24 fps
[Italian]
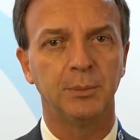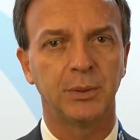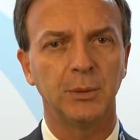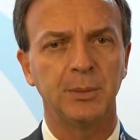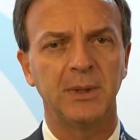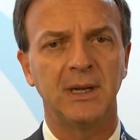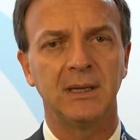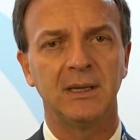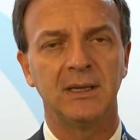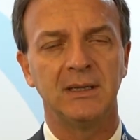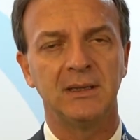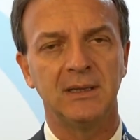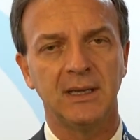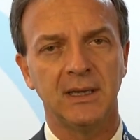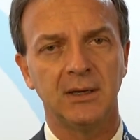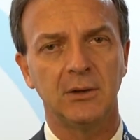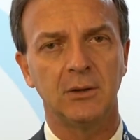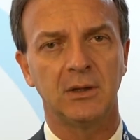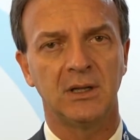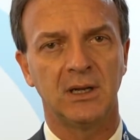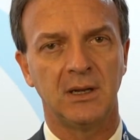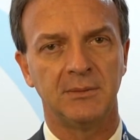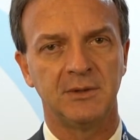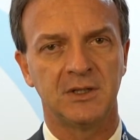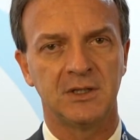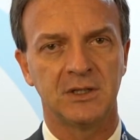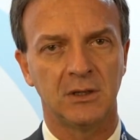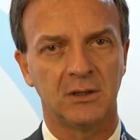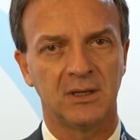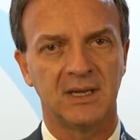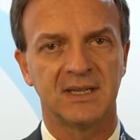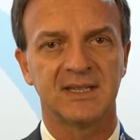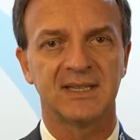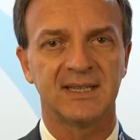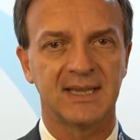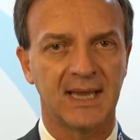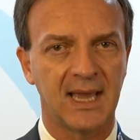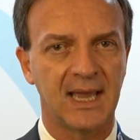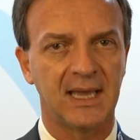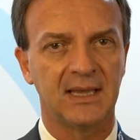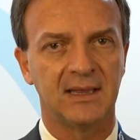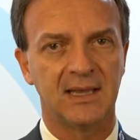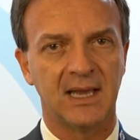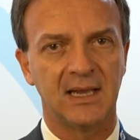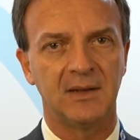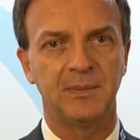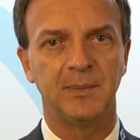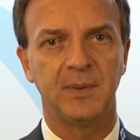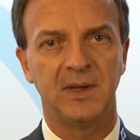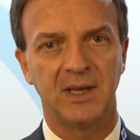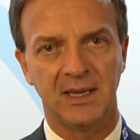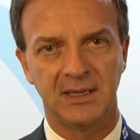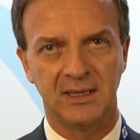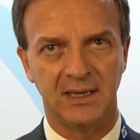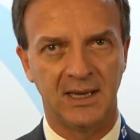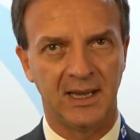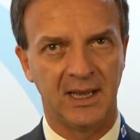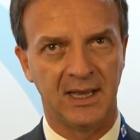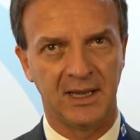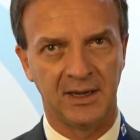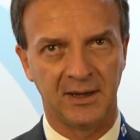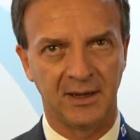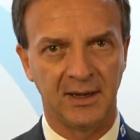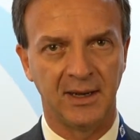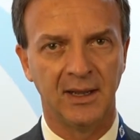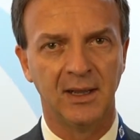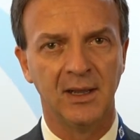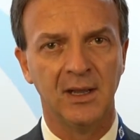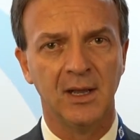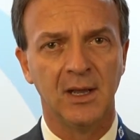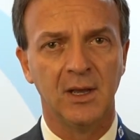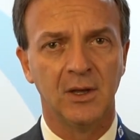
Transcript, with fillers: proprio all'interno della missione 6 del PNR,